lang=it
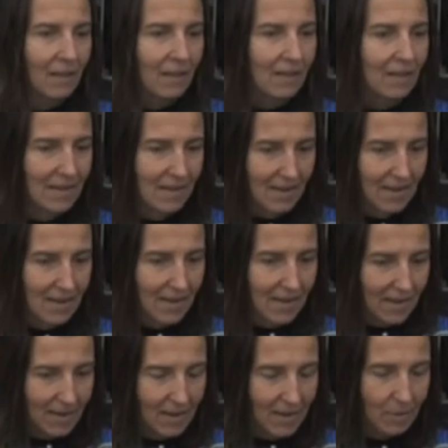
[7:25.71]

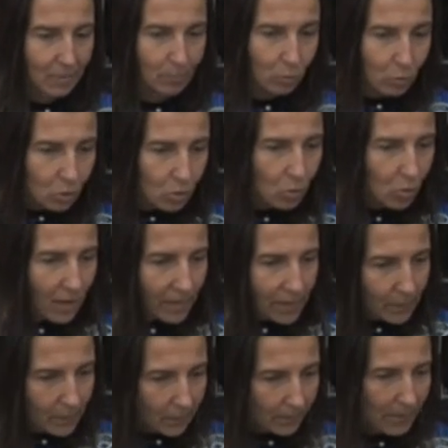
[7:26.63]
e pur con
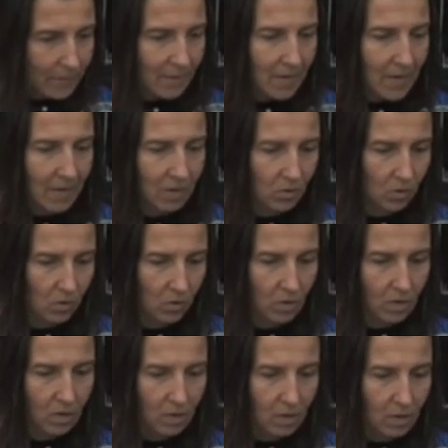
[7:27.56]
qualche
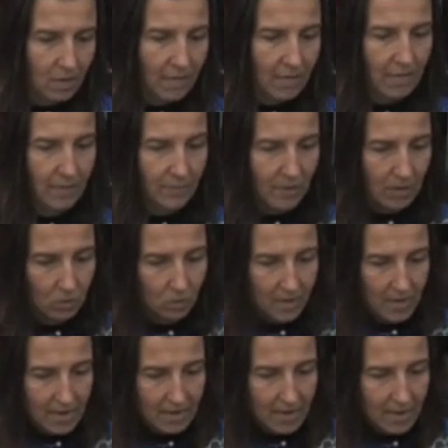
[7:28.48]
problemino la mia
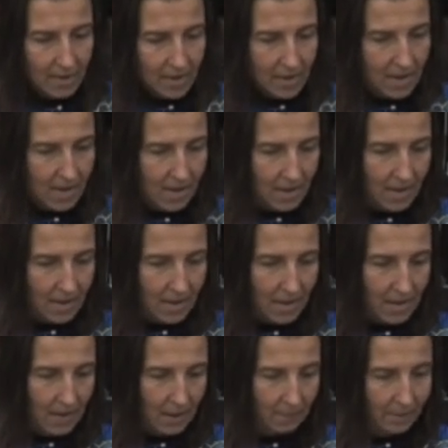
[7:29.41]

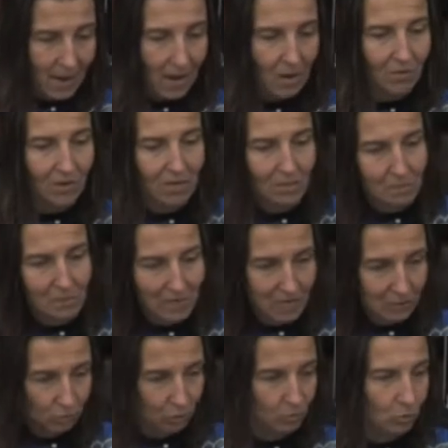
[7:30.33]
collega Paola ha
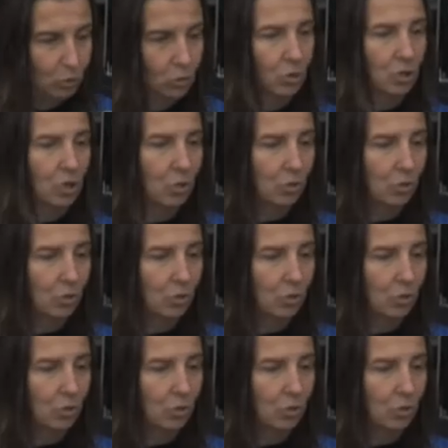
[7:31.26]
spaccato il motore,